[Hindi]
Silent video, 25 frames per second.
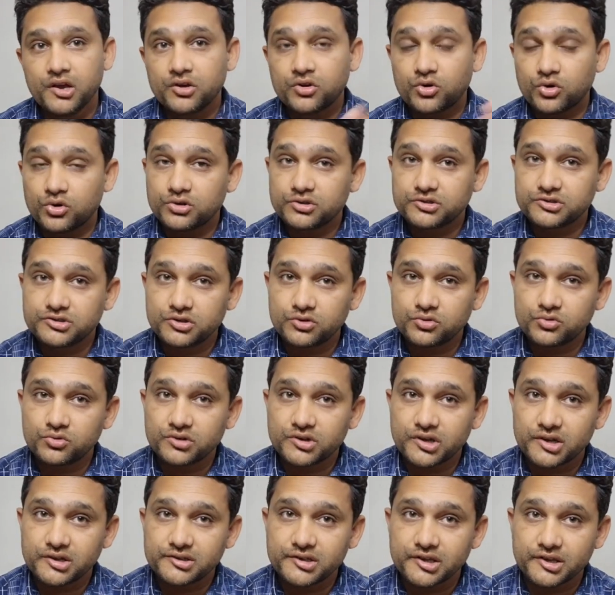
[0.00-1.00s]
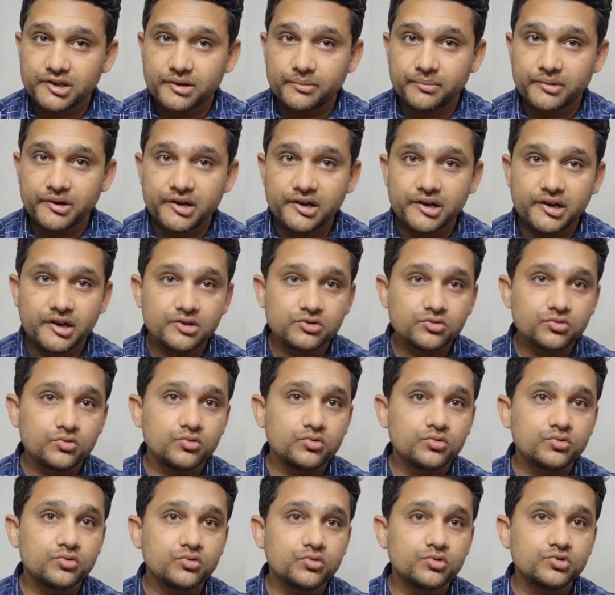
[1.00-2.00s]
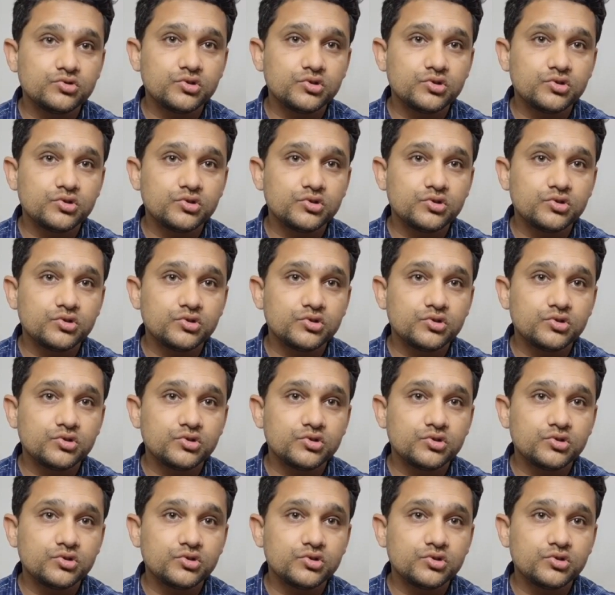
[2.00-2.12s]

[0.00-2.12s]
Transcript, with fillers: कोलेस्ट्रॉल उनका ज़्यादा बढ़ेगा तो उनको